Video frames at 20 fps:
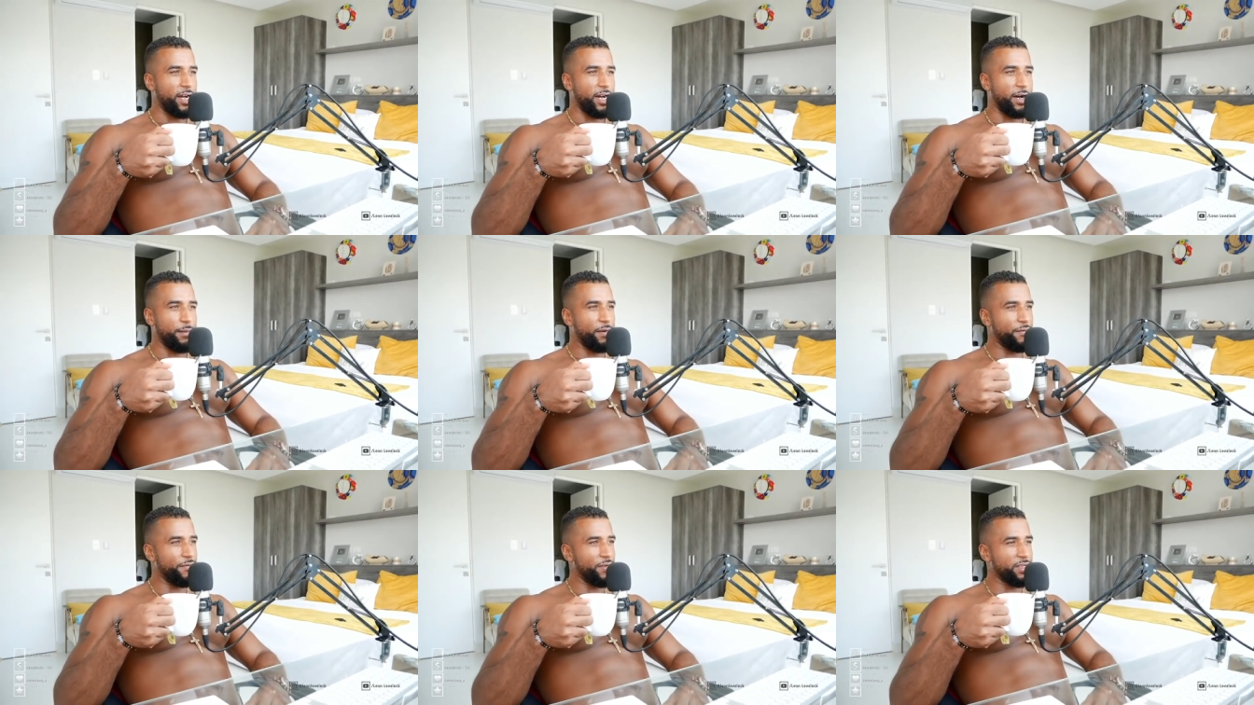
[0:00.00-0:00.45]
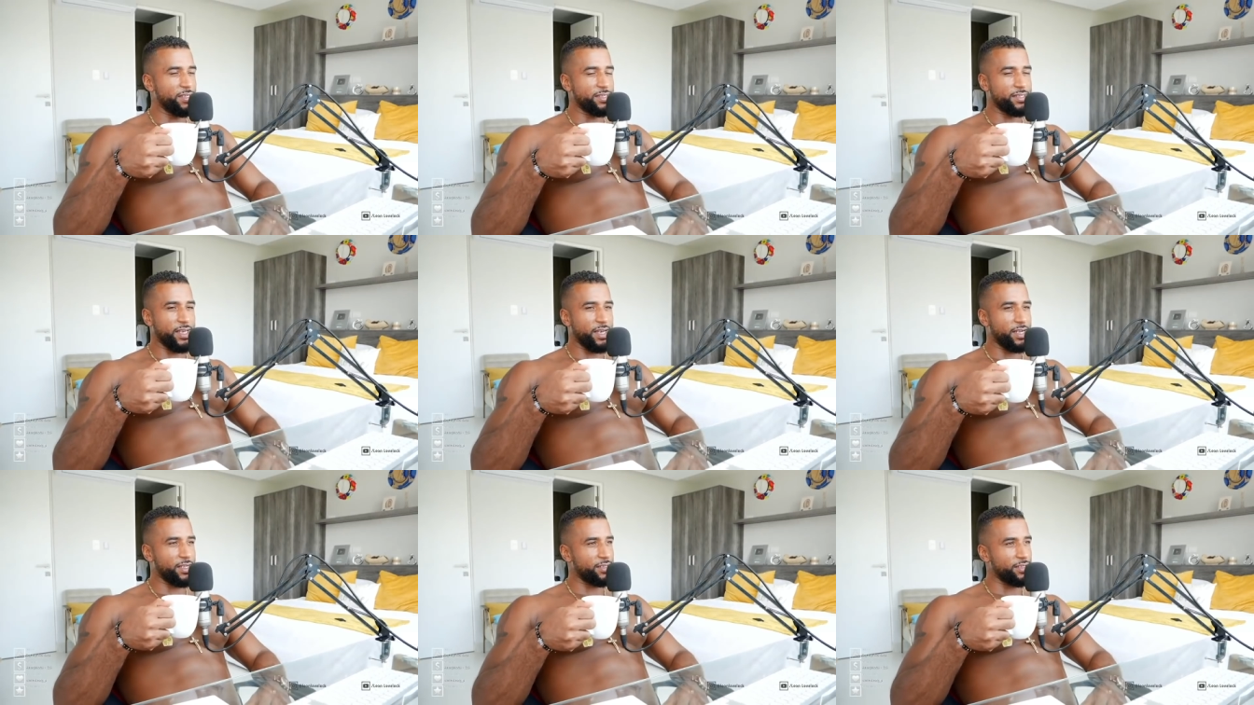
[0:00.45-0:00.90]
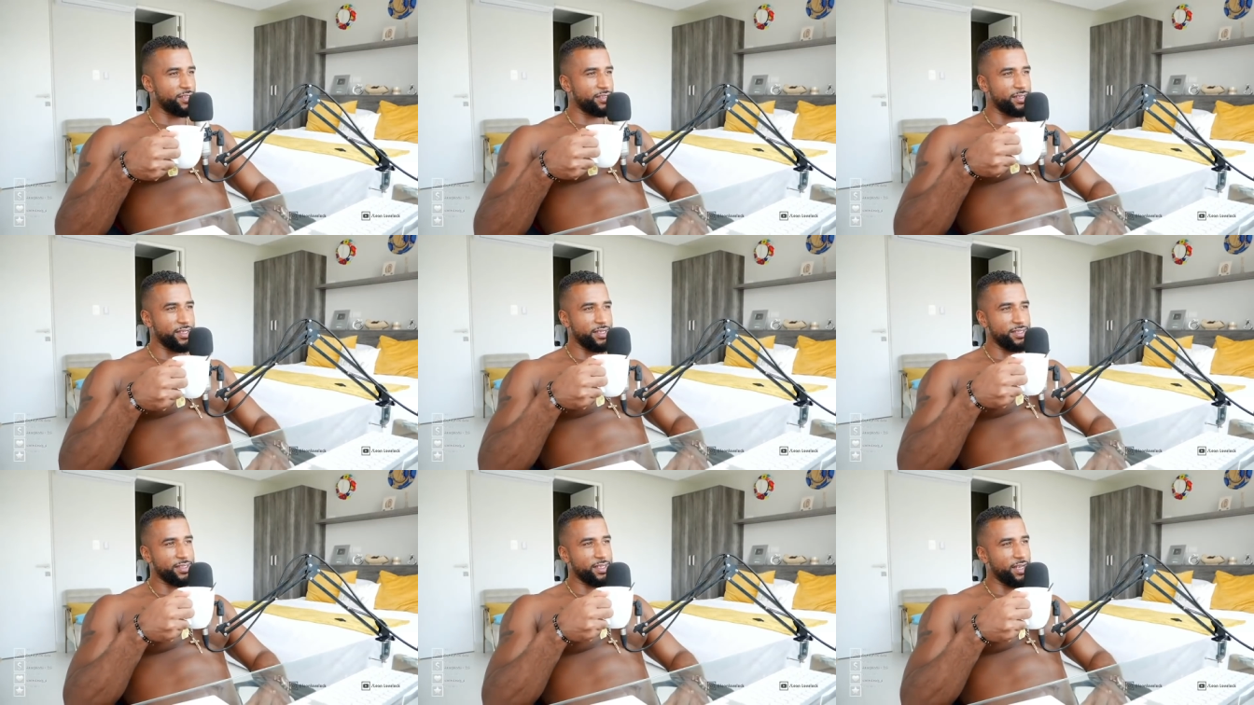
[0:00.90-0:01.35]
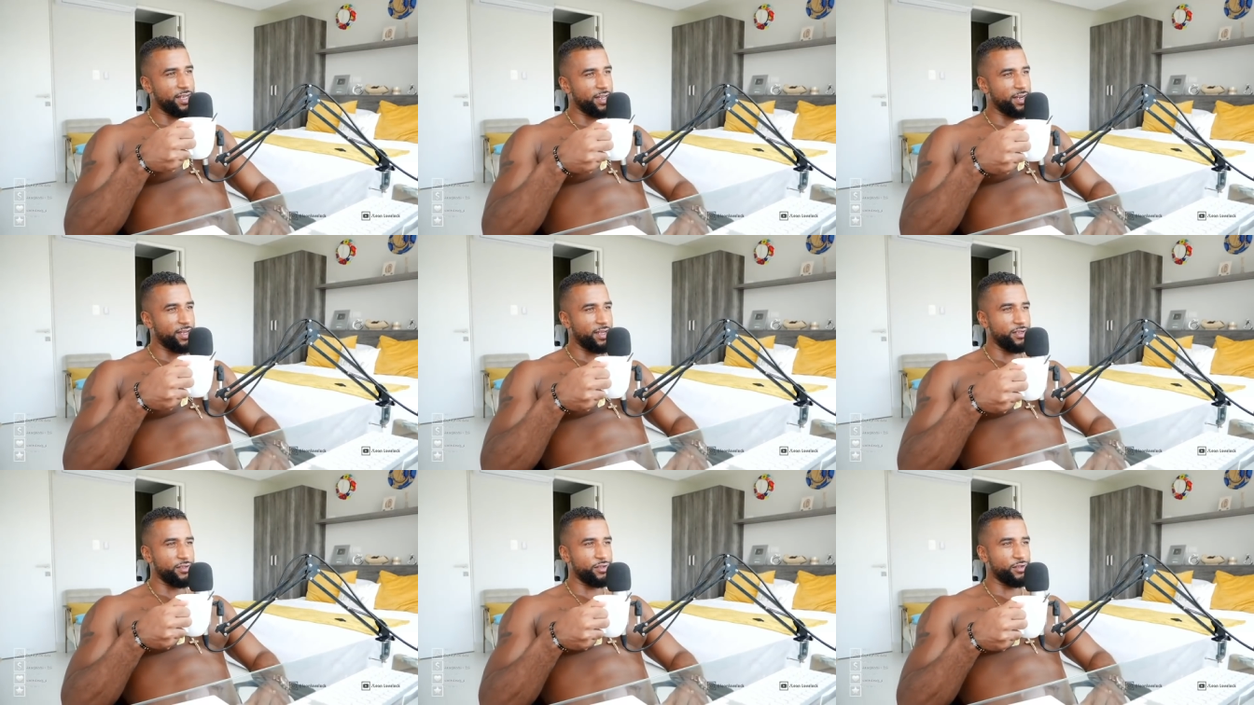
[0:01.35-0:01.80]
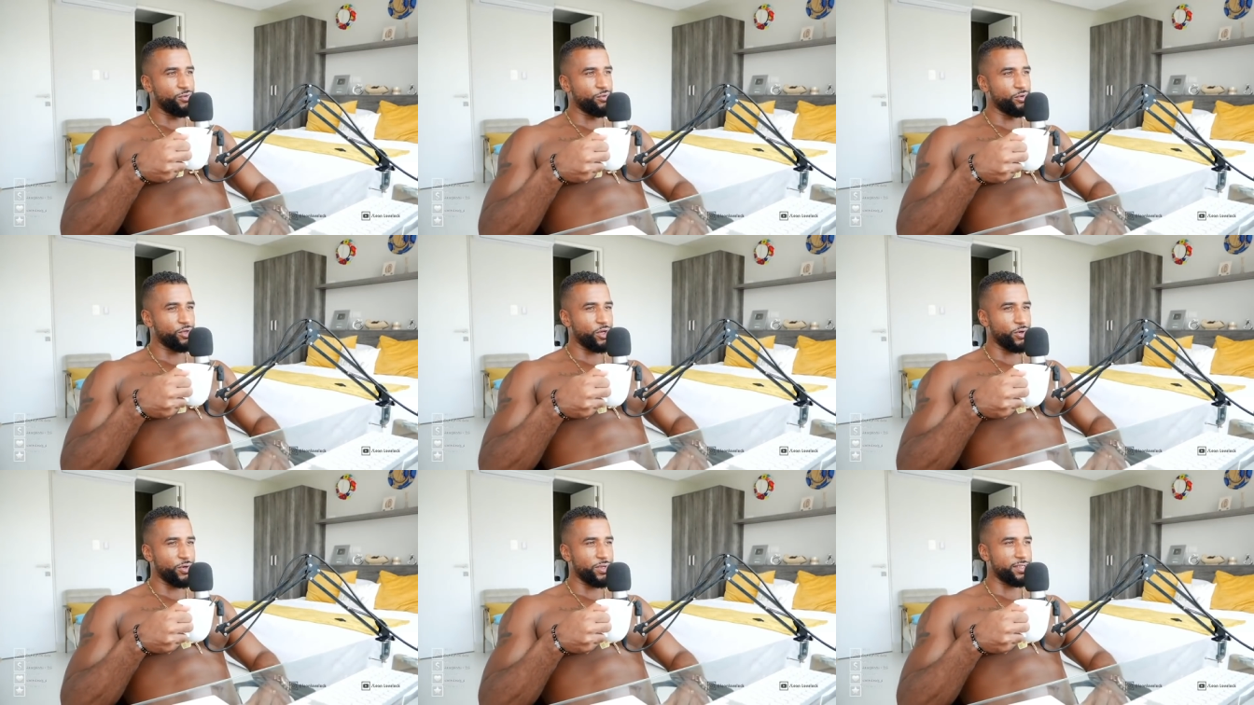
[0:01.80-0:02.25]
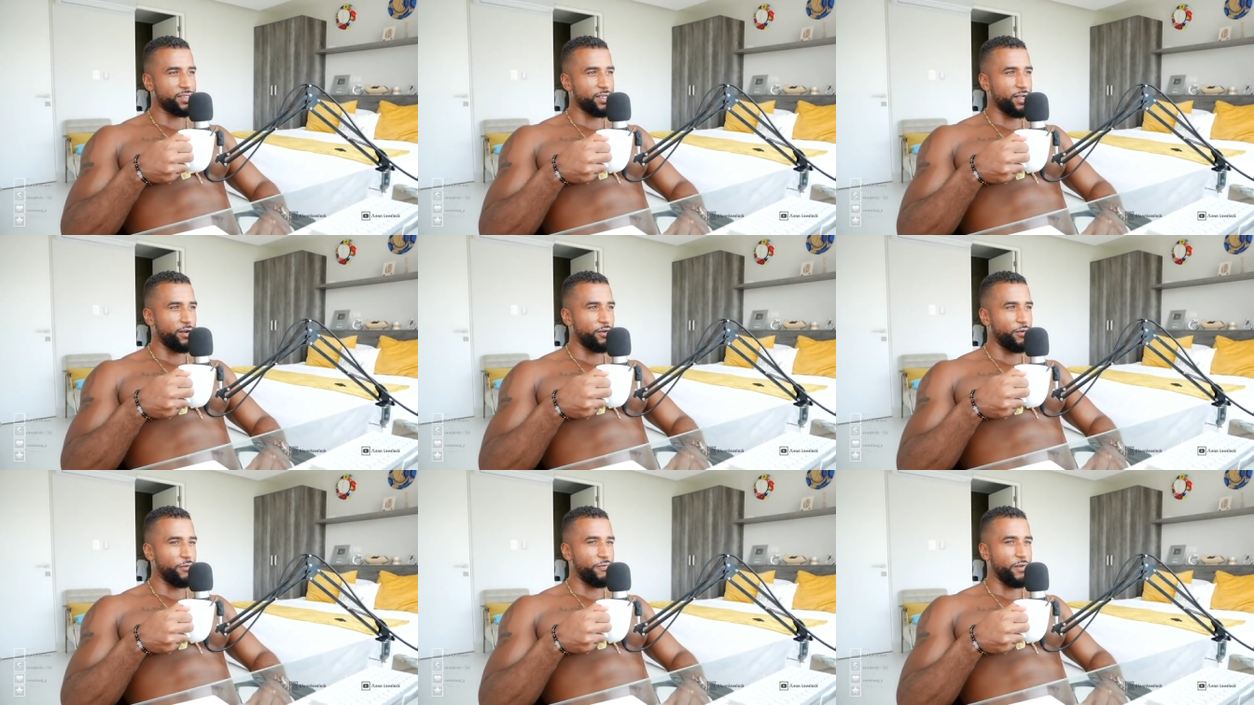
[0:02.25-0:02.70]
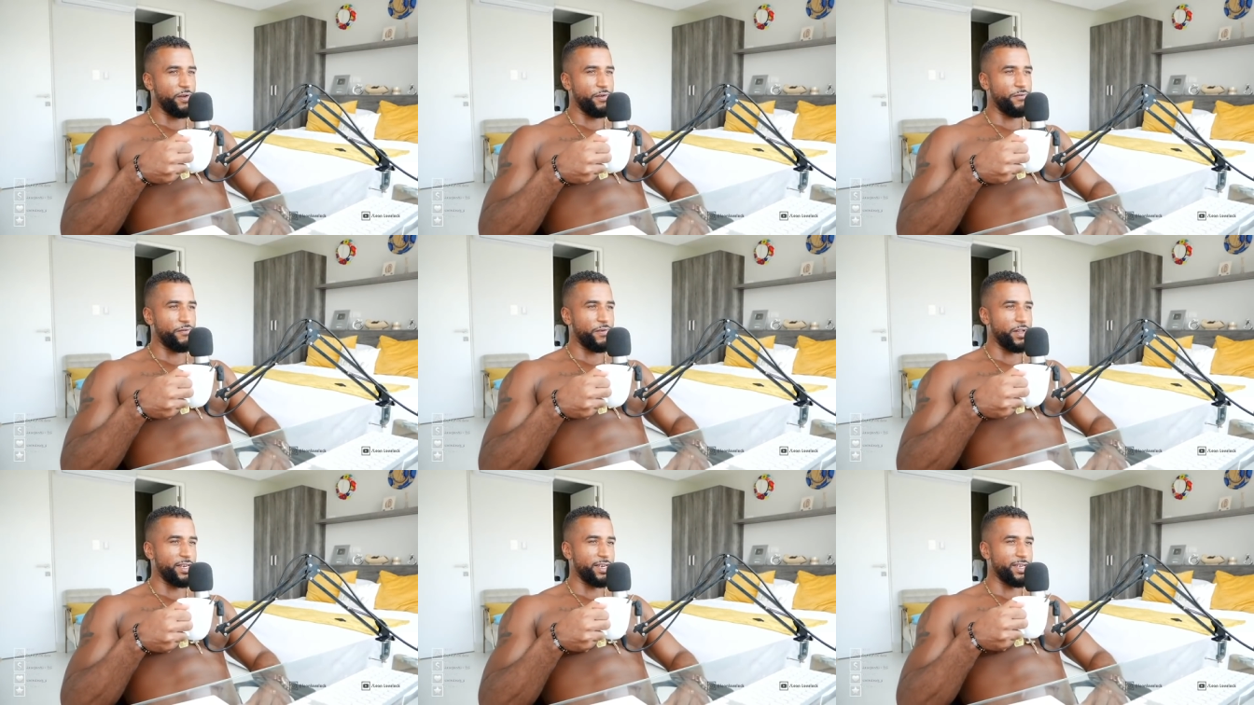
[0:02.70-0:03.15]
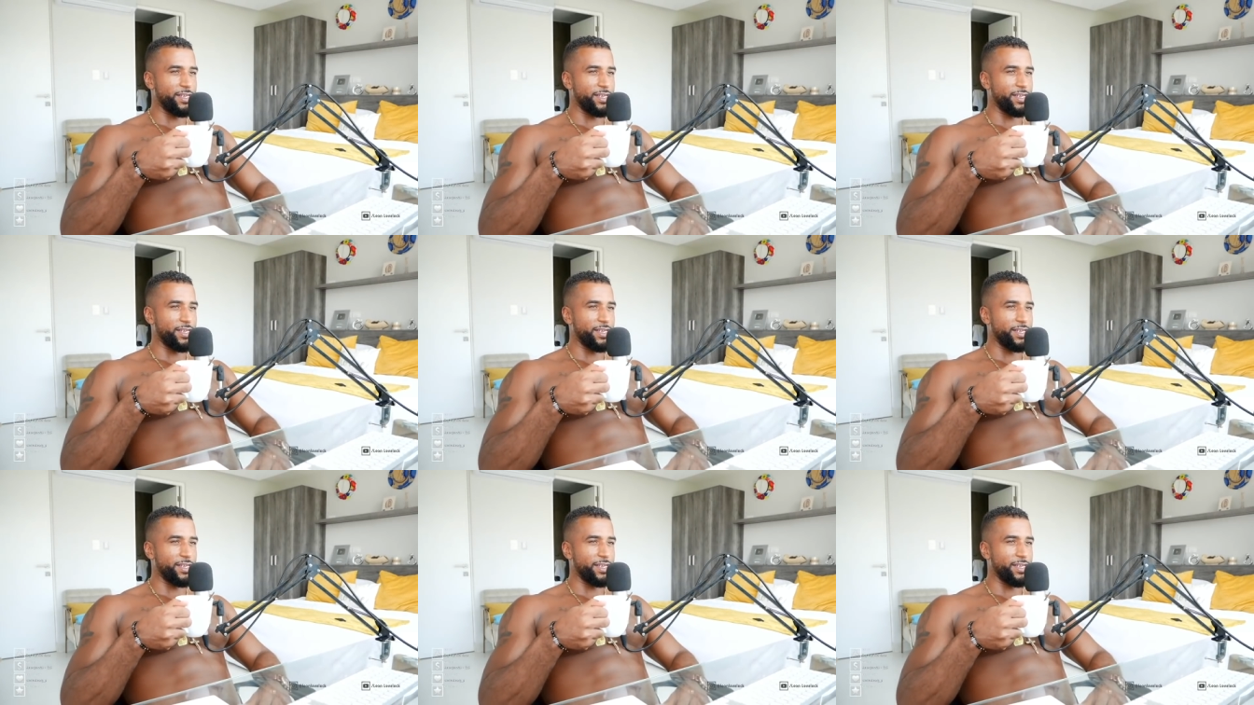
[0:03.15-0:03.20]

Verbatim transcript: Aber wie gesagt, ich sehe es gerade an den Zuschauerzahlen auf jeden Fall,